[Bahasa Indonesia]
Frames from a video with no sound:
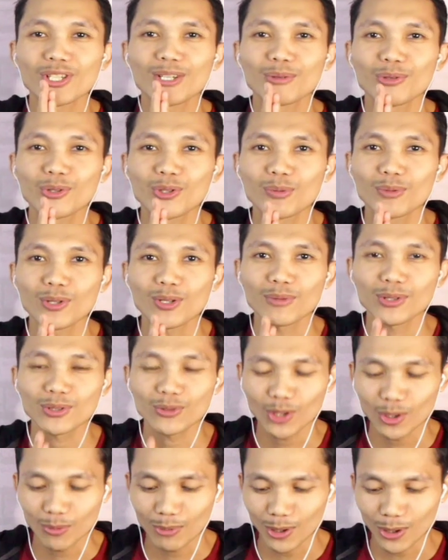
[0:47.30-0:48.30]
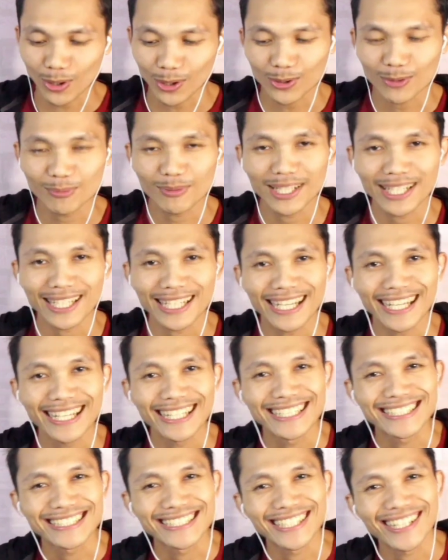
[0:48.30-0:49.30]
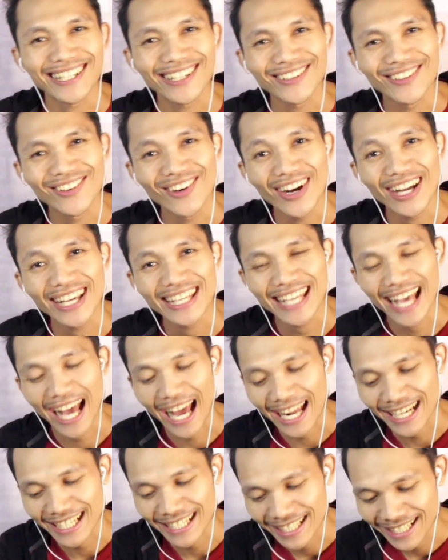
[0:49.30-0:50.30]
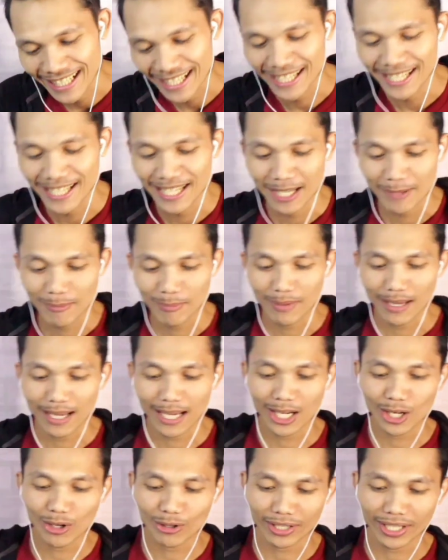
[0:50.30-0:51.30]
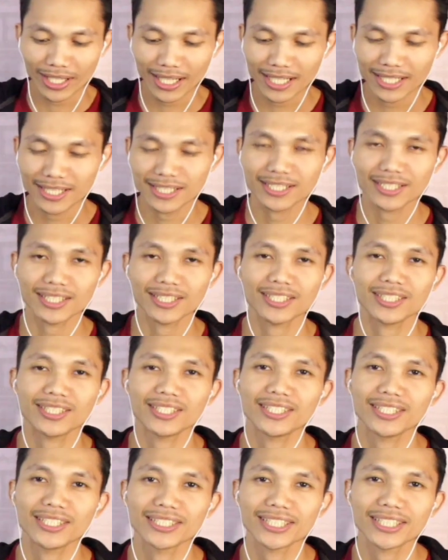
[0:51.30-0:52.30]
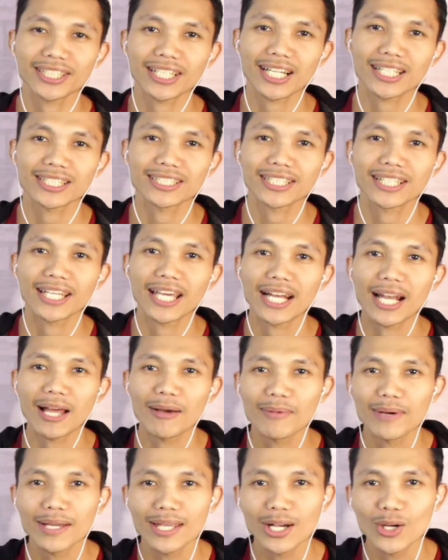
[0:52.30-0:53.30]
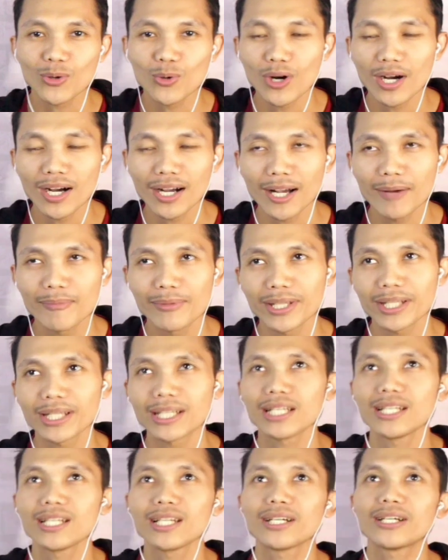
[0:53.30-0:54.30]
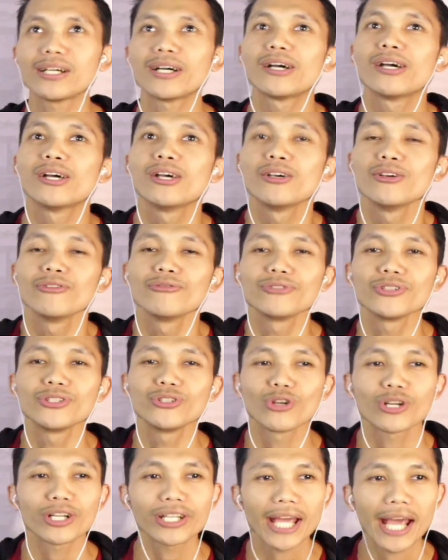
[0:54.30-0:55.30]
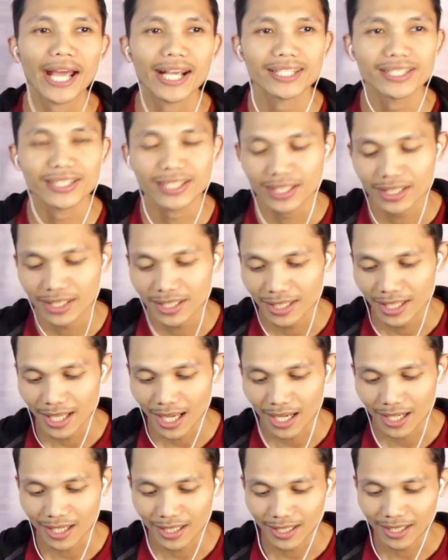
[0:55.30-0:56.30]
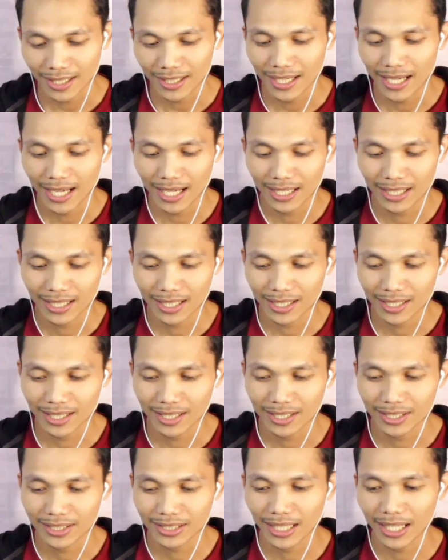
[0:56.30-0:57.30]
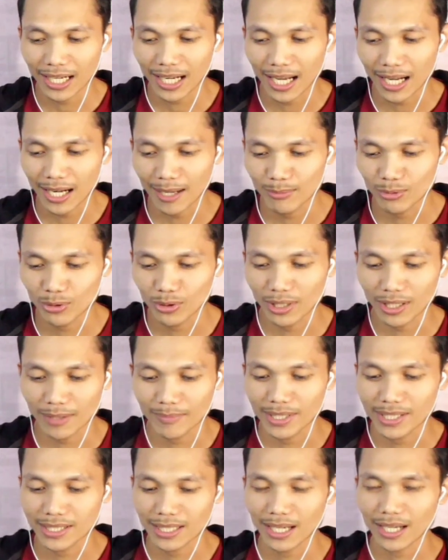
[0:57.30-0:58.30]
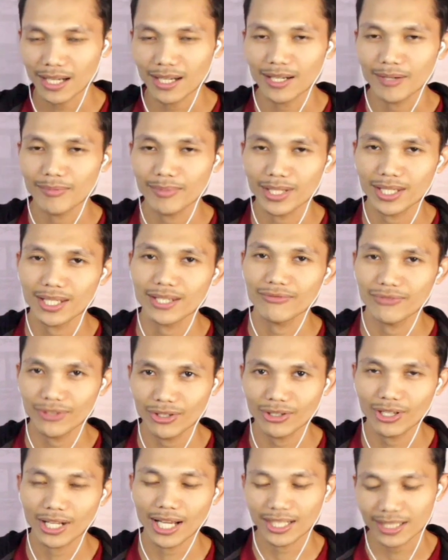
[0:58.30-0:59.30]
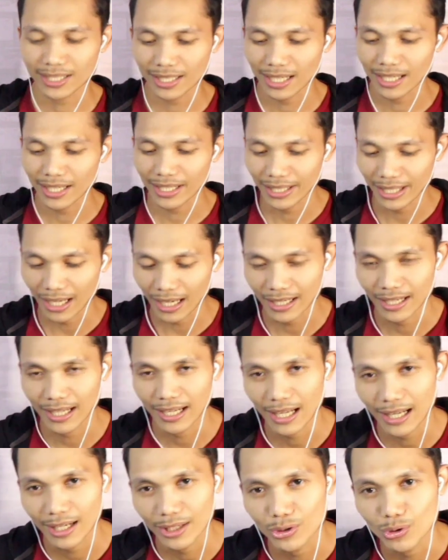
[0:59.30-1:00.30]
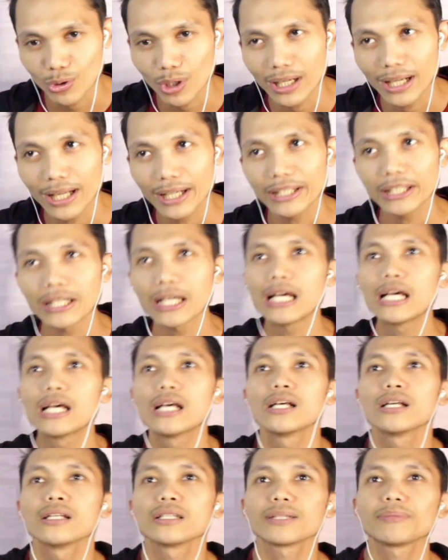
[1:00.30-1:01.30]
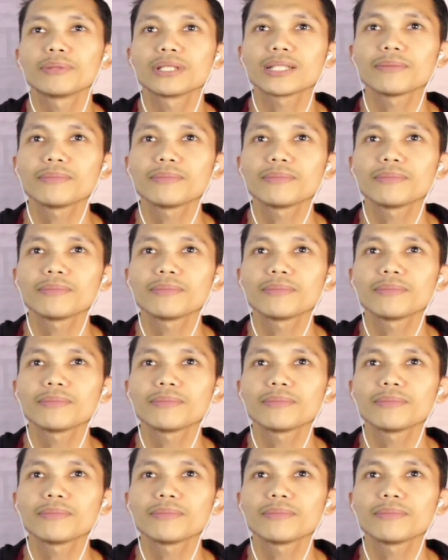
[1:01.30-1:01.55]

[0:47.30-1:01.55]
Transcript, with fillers: assalamualaikum warahmatullahi wabarakatuh. Balik lagi di channel gue Yadi Plar. Oke okay, guys, uh, setelah sekian lama ya gue nggak bikin uh, video reaction ya, dan uh, sekarang alhamdulillah bisa uh, bikin video reaction lagi ya. Dan ada juga dari